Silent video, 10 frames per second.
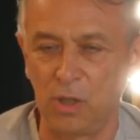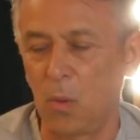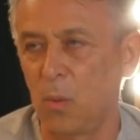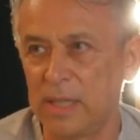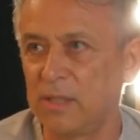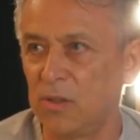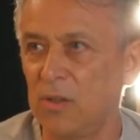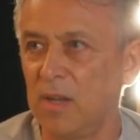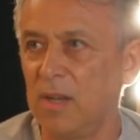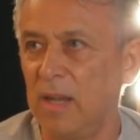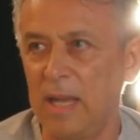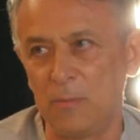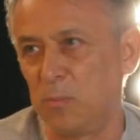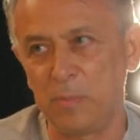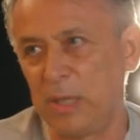Ecco, questo è
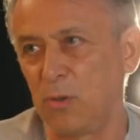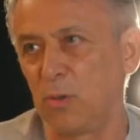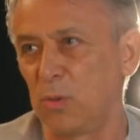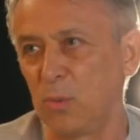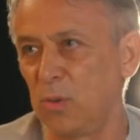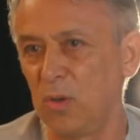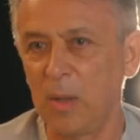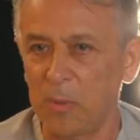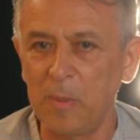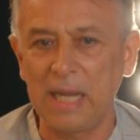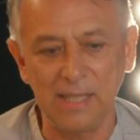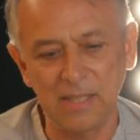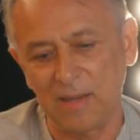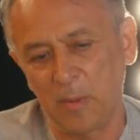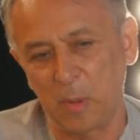un piccolo trucco che però magari si
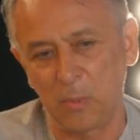serve per